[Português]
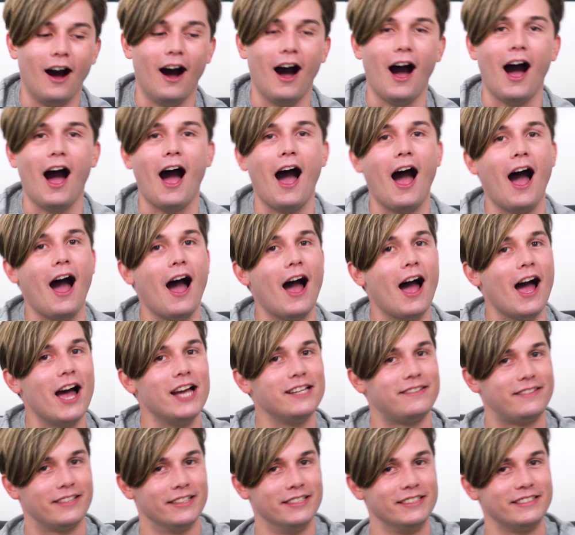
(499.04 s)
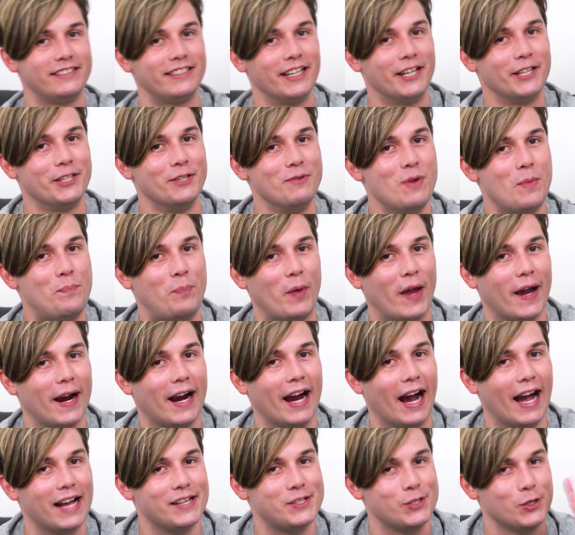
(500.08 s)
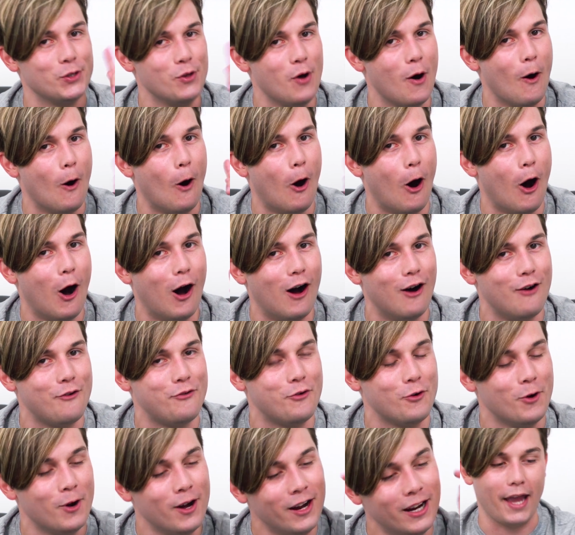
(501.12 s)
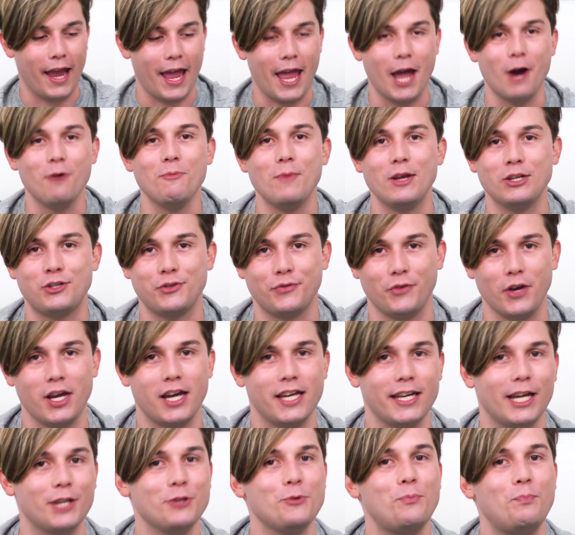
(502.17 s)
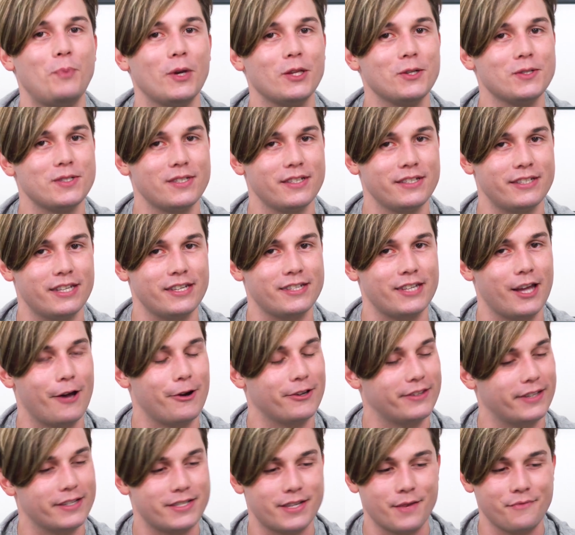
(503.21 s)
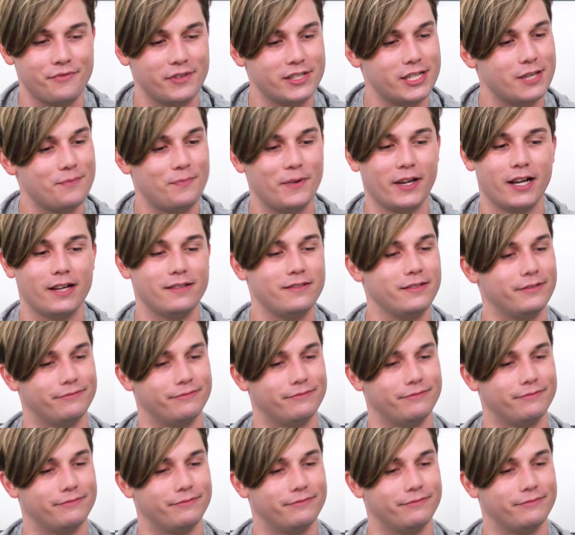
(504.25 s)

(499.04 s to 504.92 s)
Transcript: Ai, tentando me pegar de novo. É, realmente foi criado pelo desnecessário, tá sempre fazendo pegar.